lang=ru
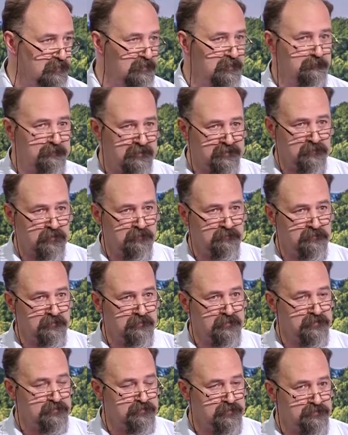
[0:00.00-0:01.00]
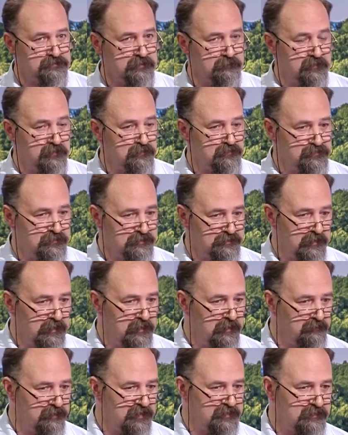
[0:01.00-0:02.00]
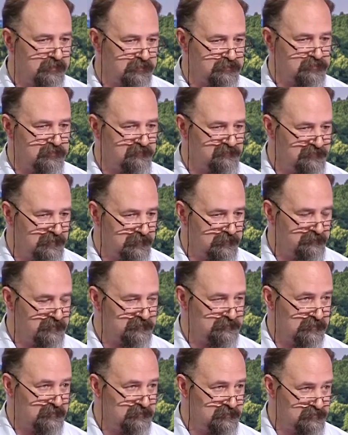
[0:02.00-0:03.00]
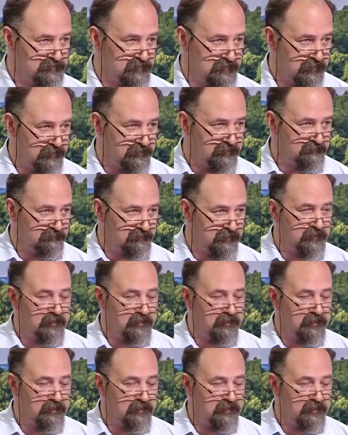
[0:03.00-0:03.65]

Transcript: и потом еще заполучить поддержку всех постоянных членов.